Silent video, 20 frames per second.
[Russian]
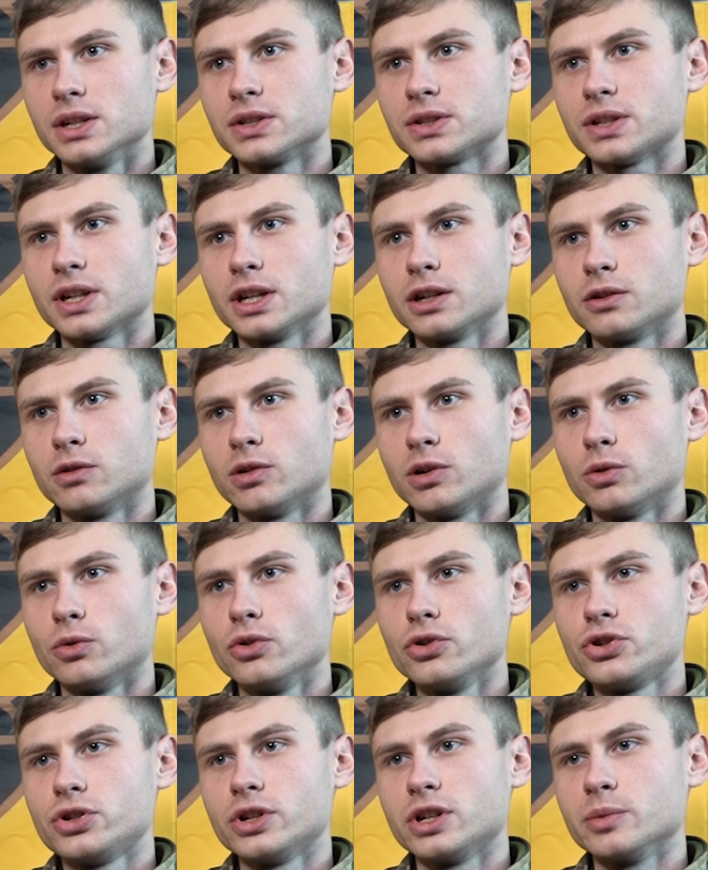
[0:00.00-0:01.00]
стояла
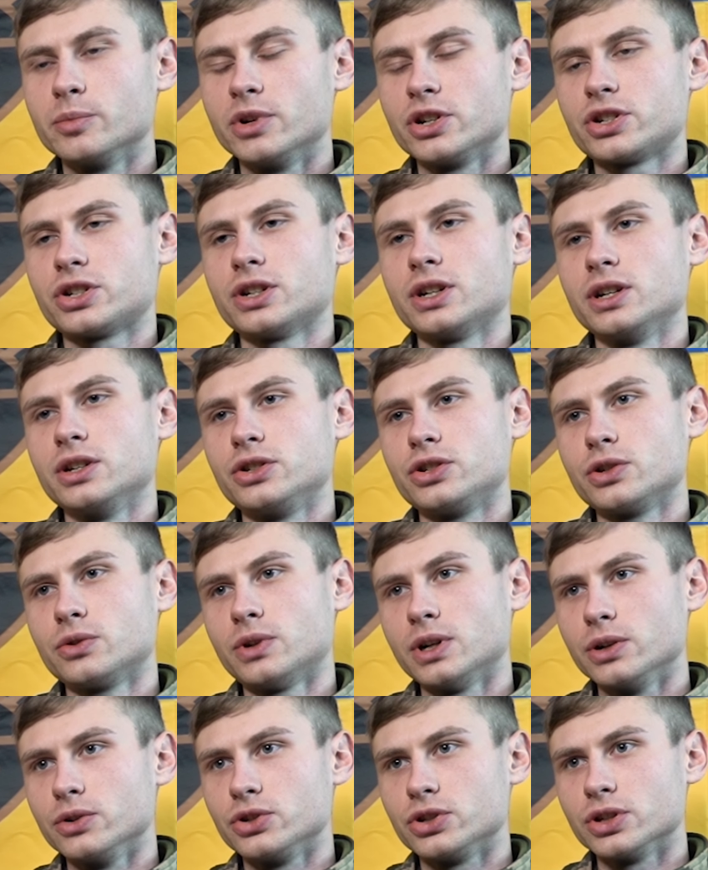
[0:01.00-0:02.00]
очередь большая из
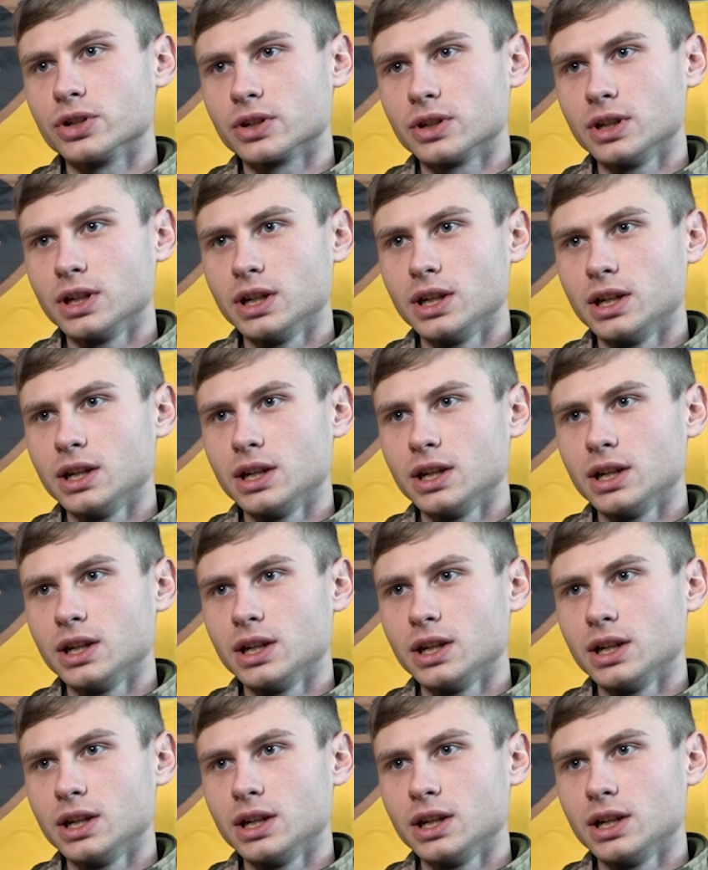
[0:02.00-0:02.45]
желающих.